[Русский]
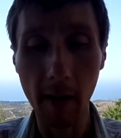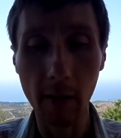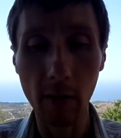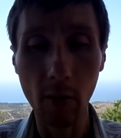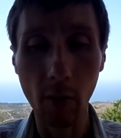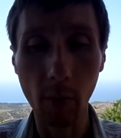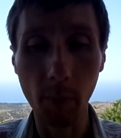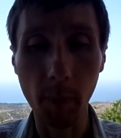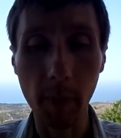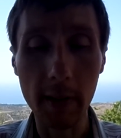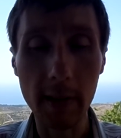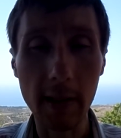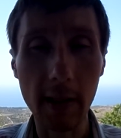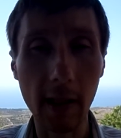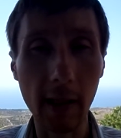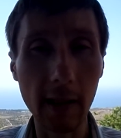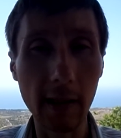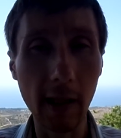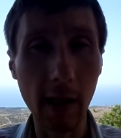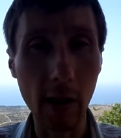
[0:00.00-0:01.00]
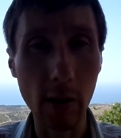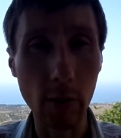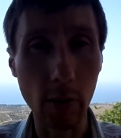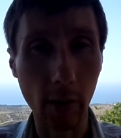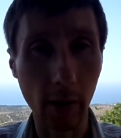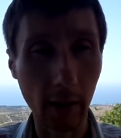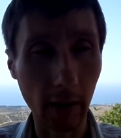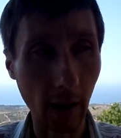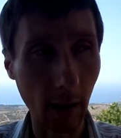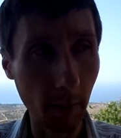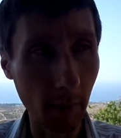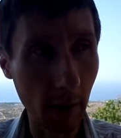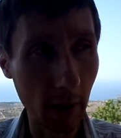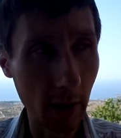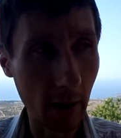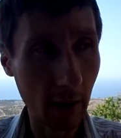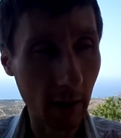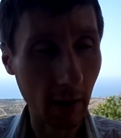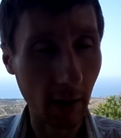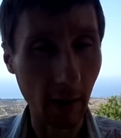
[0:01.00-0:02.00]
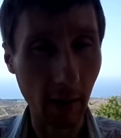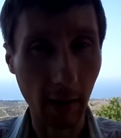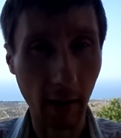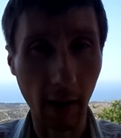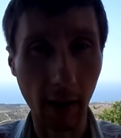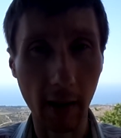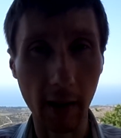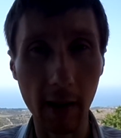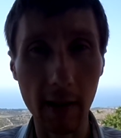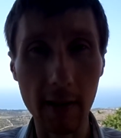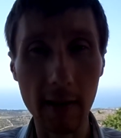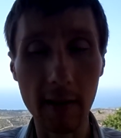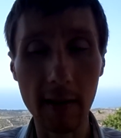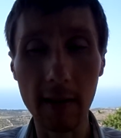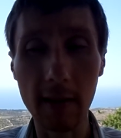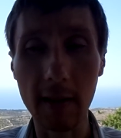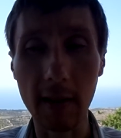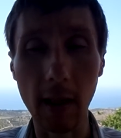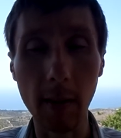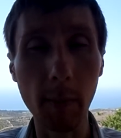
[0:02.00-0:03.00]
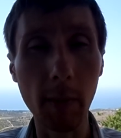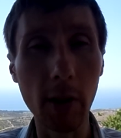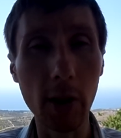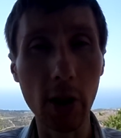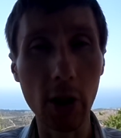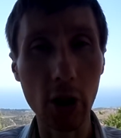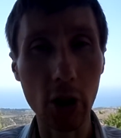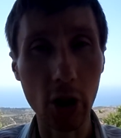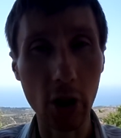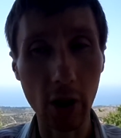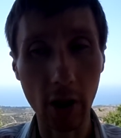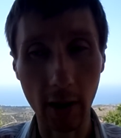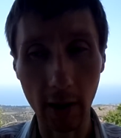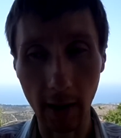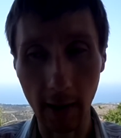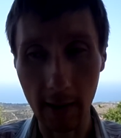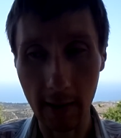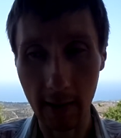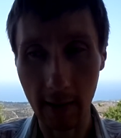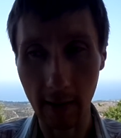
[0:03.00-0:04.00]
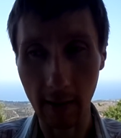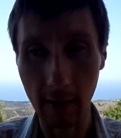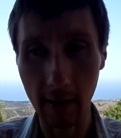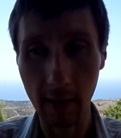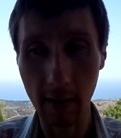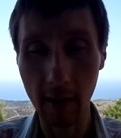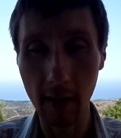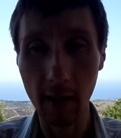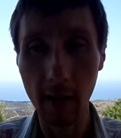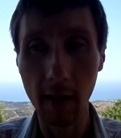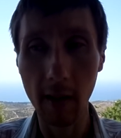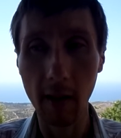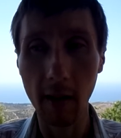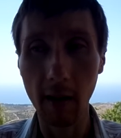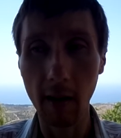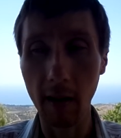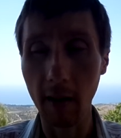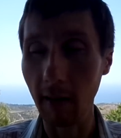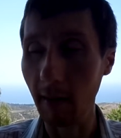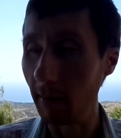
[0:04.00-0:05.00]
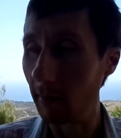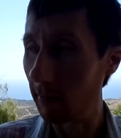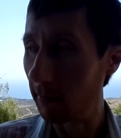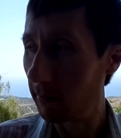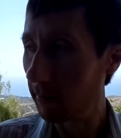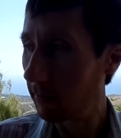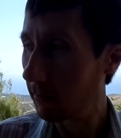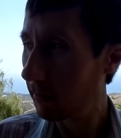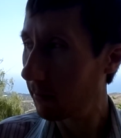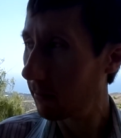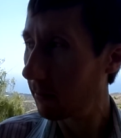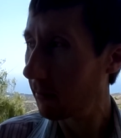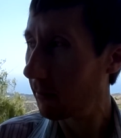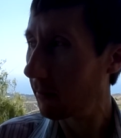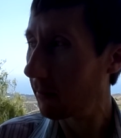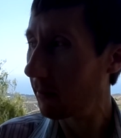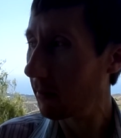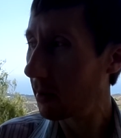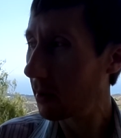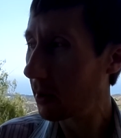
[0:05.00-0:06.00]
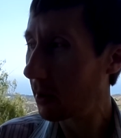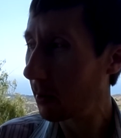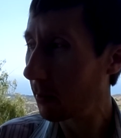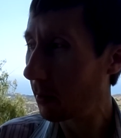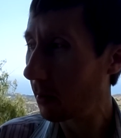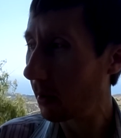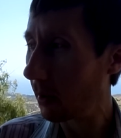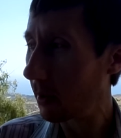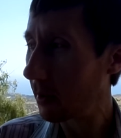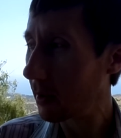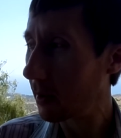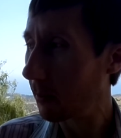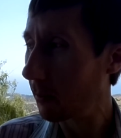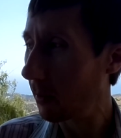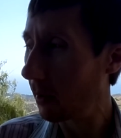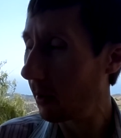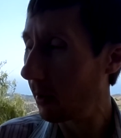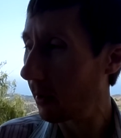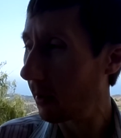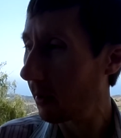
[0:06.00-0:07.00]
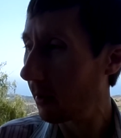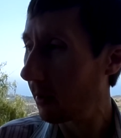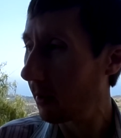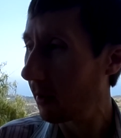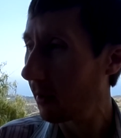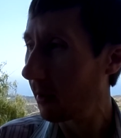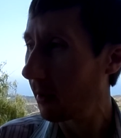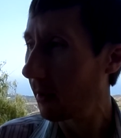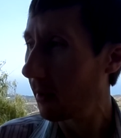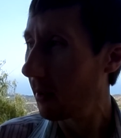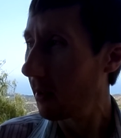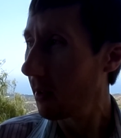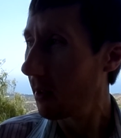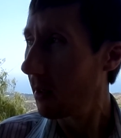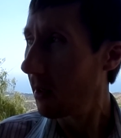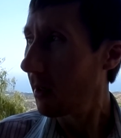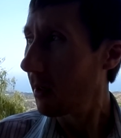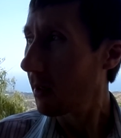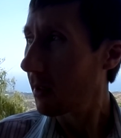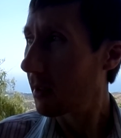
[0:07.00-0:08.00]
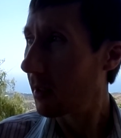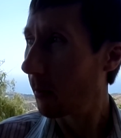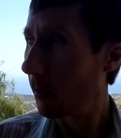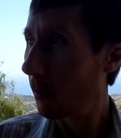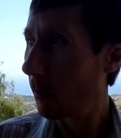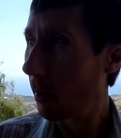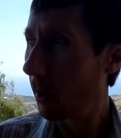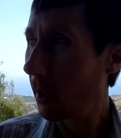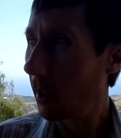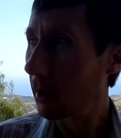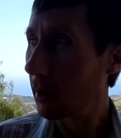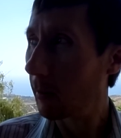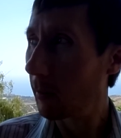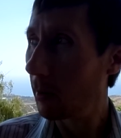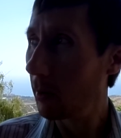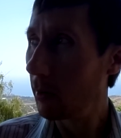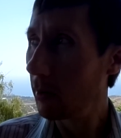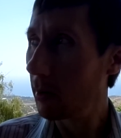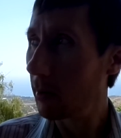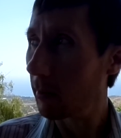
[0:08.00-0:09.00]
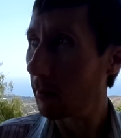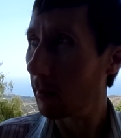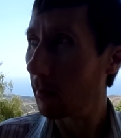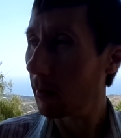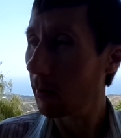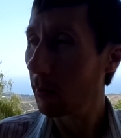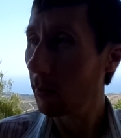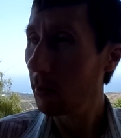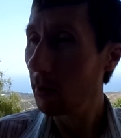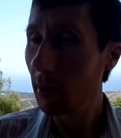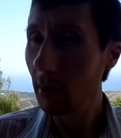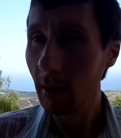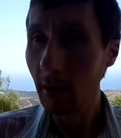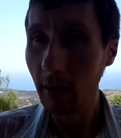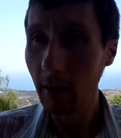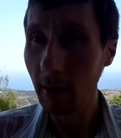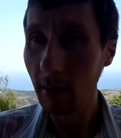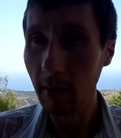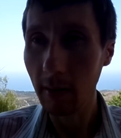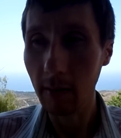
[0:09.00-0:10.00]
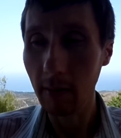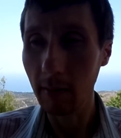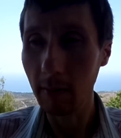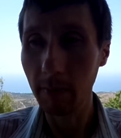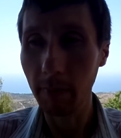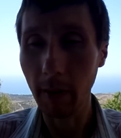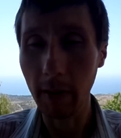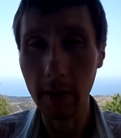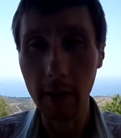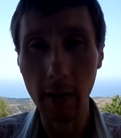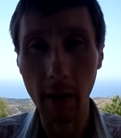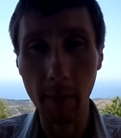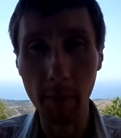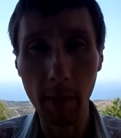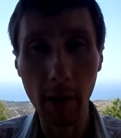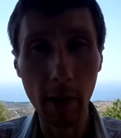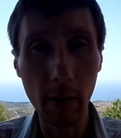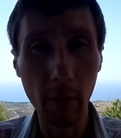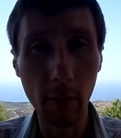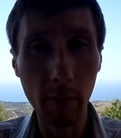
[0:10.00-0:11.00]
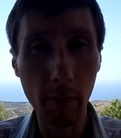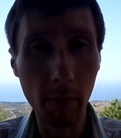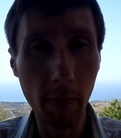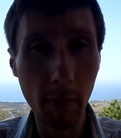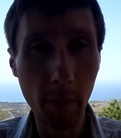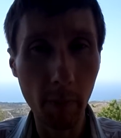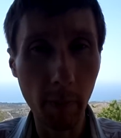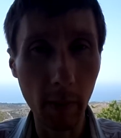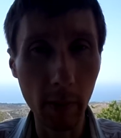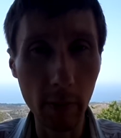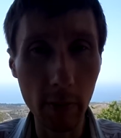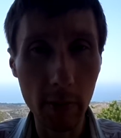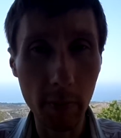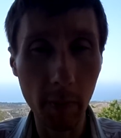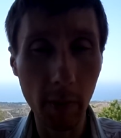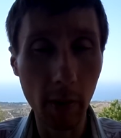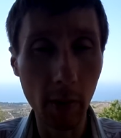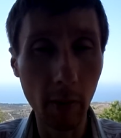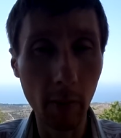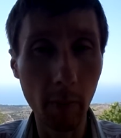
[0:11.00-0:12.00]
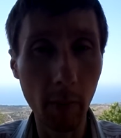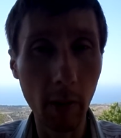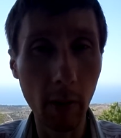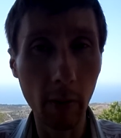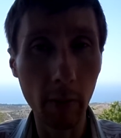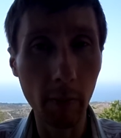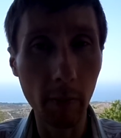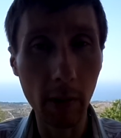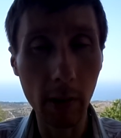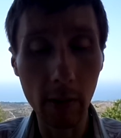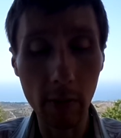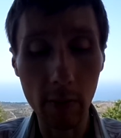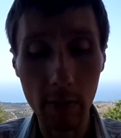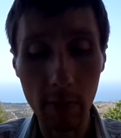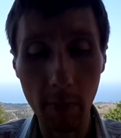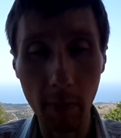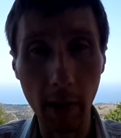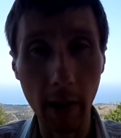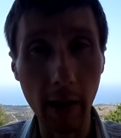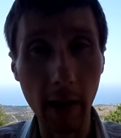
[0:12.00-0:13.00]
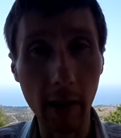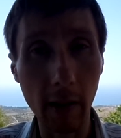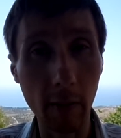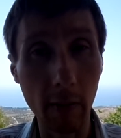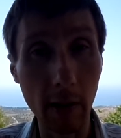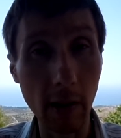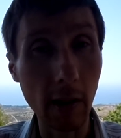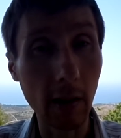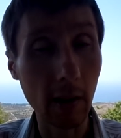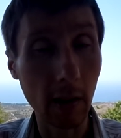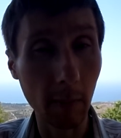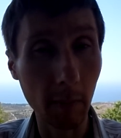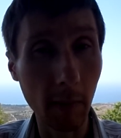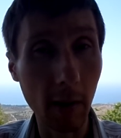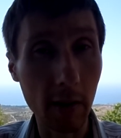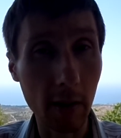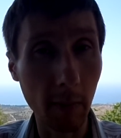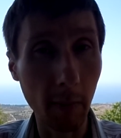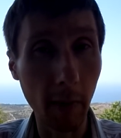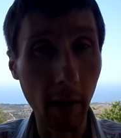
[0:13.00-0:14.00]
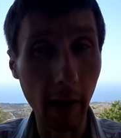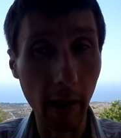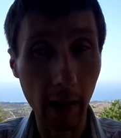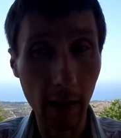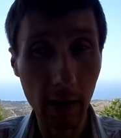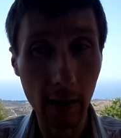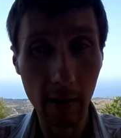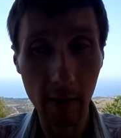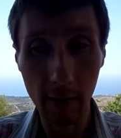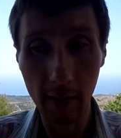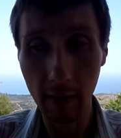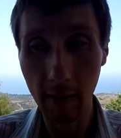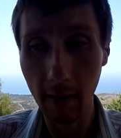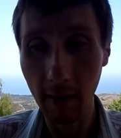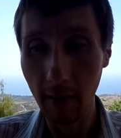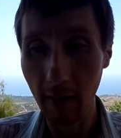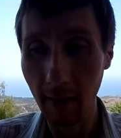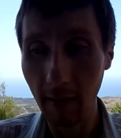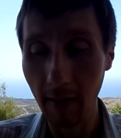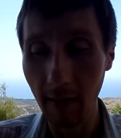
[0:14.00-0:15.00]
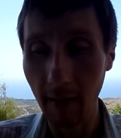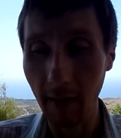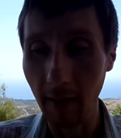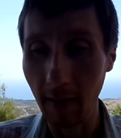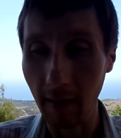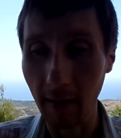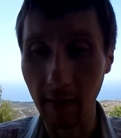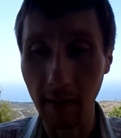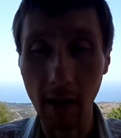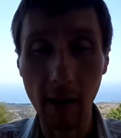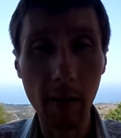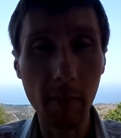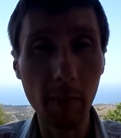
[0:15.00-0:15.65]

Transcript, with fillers: то пострадают экономически как раз самые низшие классы. А высшим классом или самым богатым людям у них поте... миллион плюс, миллион минус, миллиард, некоторым даже миллиард. А как...